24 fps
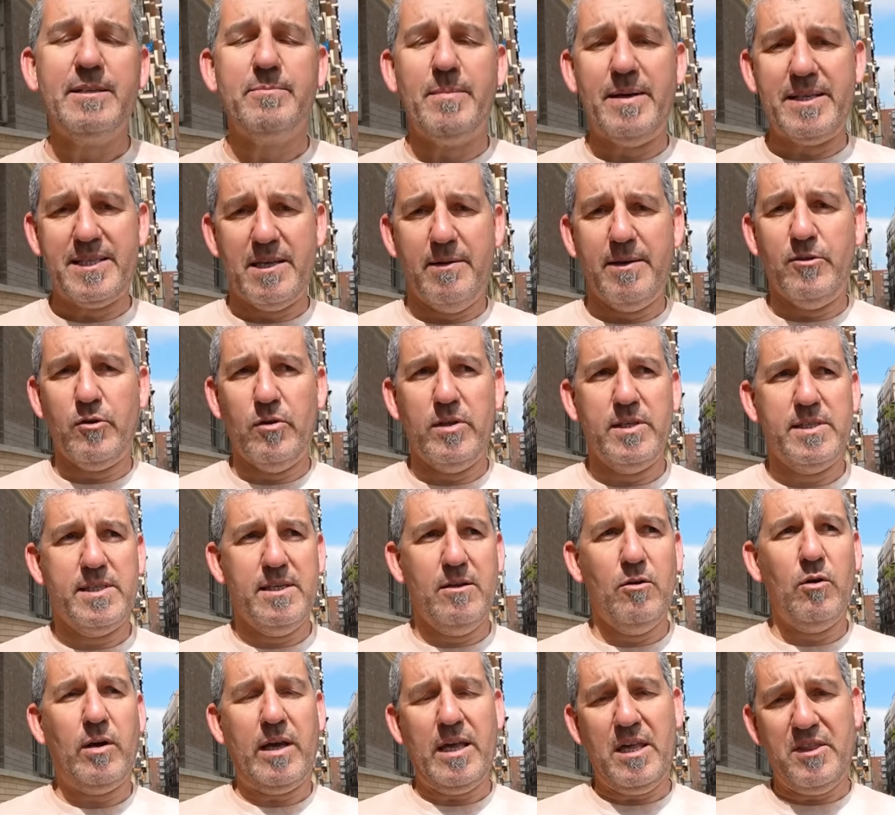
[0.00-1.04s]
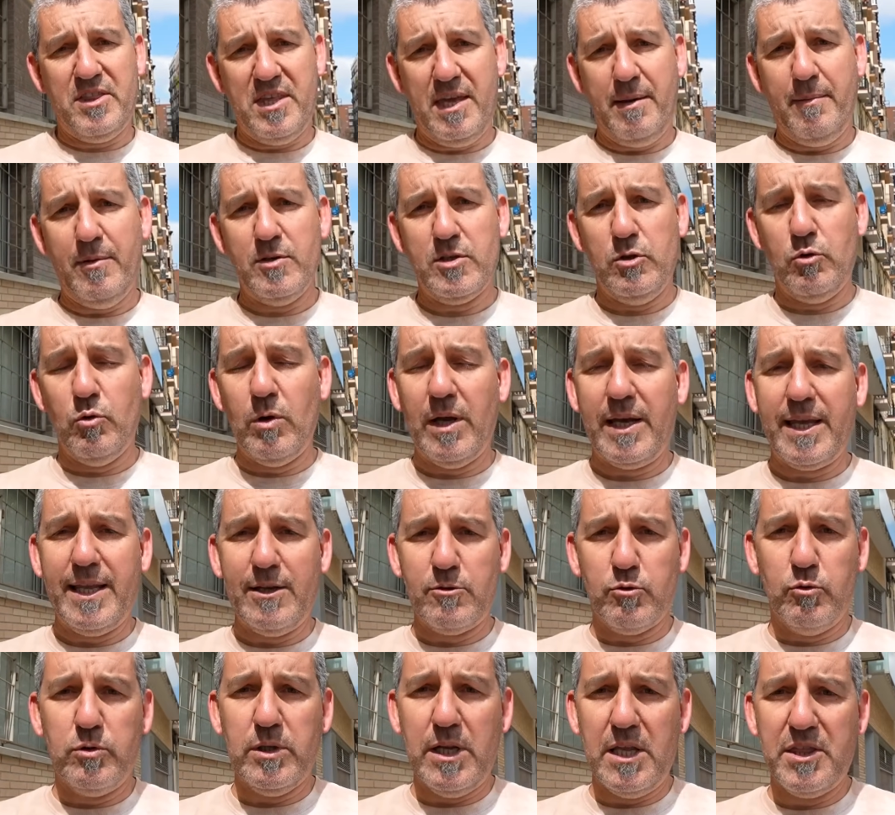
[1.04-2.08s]
es más débil. Entonces, lo que decíamos, si tú lo
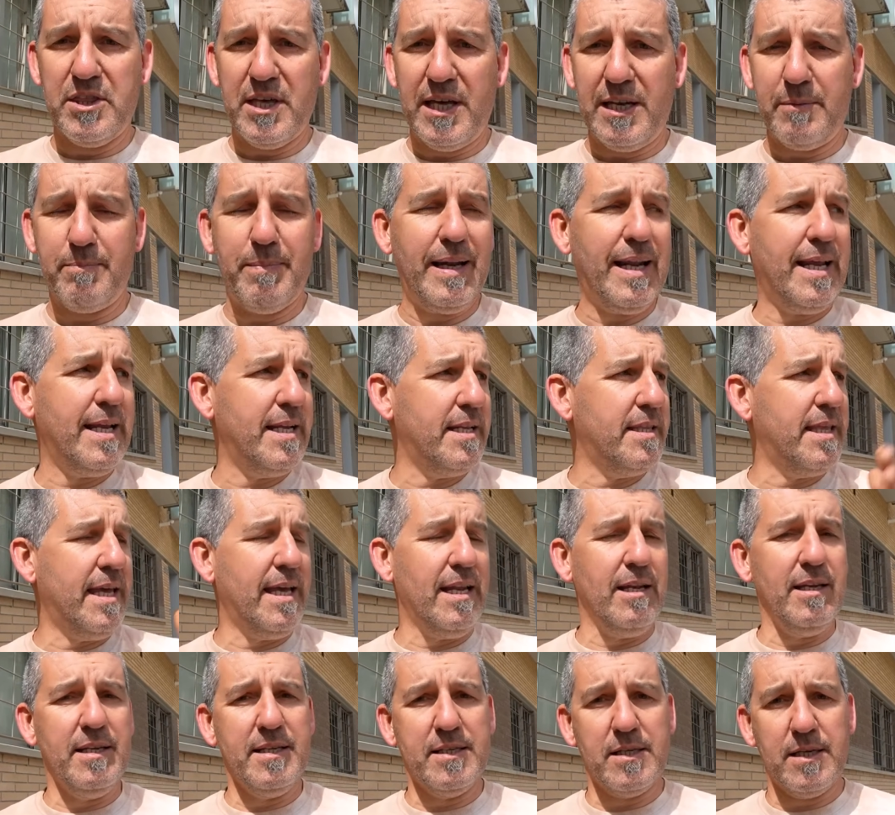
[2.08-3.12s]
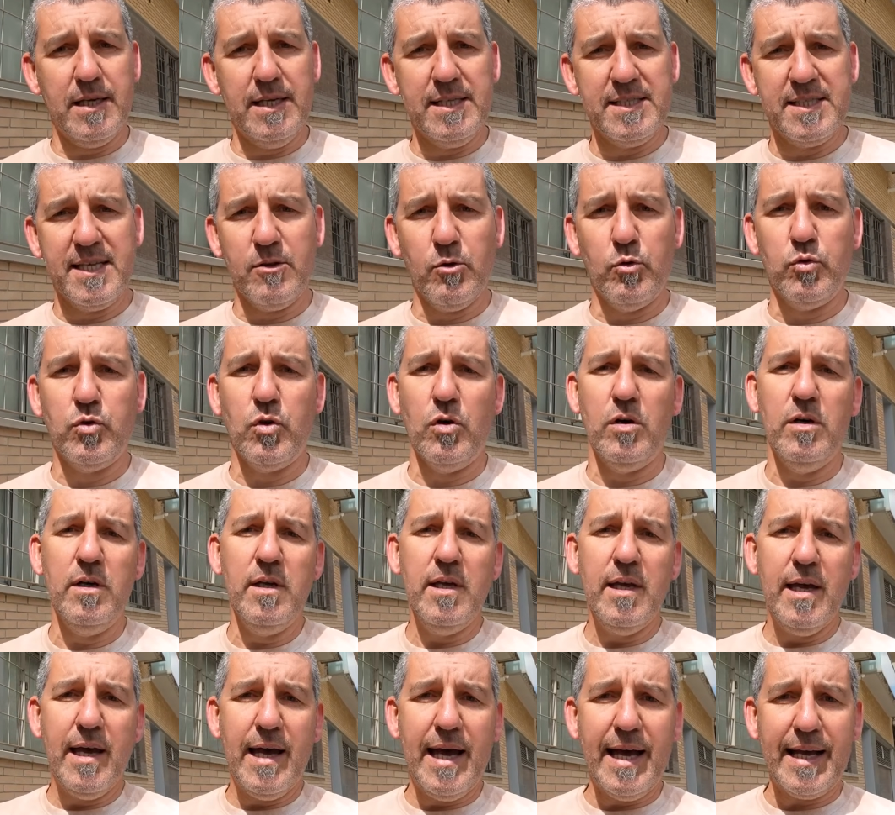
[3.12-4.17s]
quieres utilizar para ir del instituto
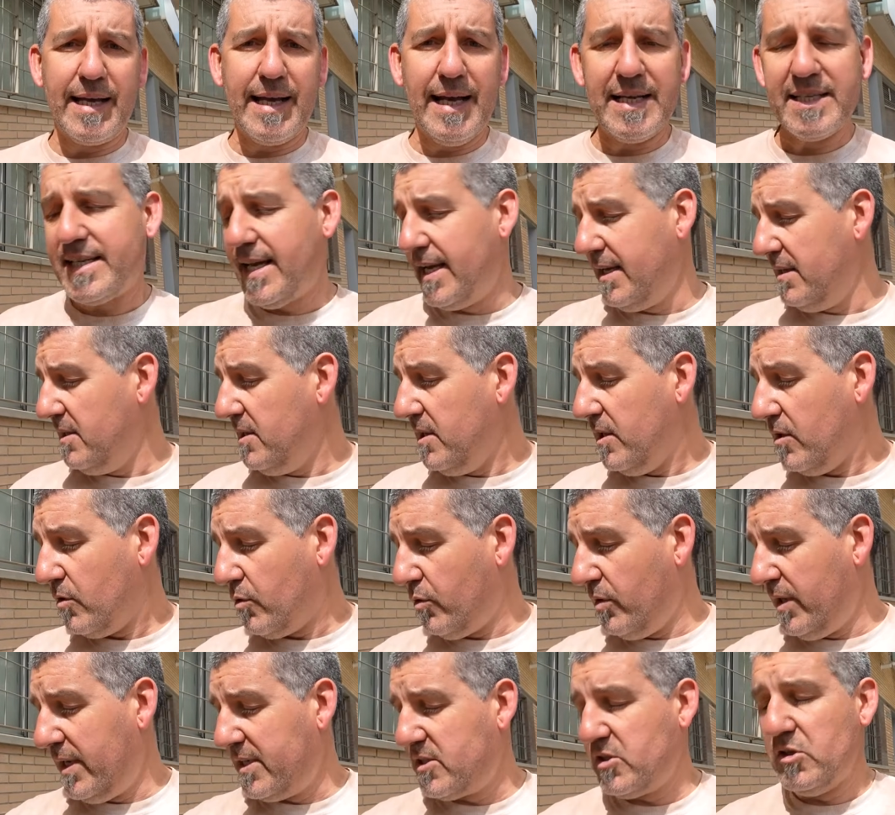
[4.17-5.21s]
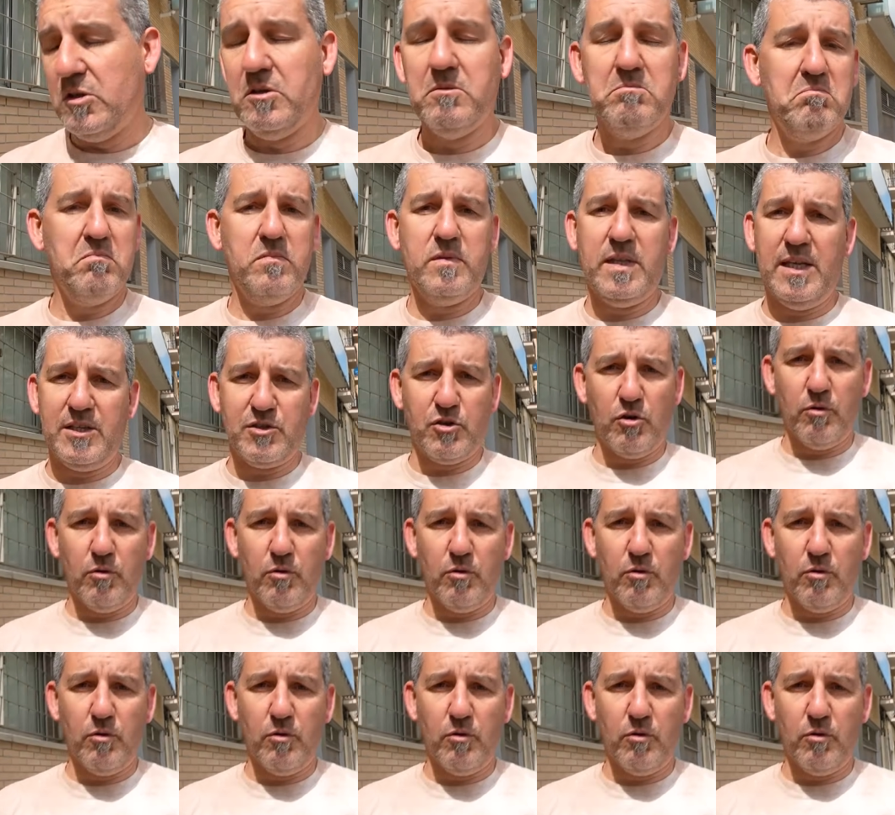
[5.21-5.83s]
a casa, con eso te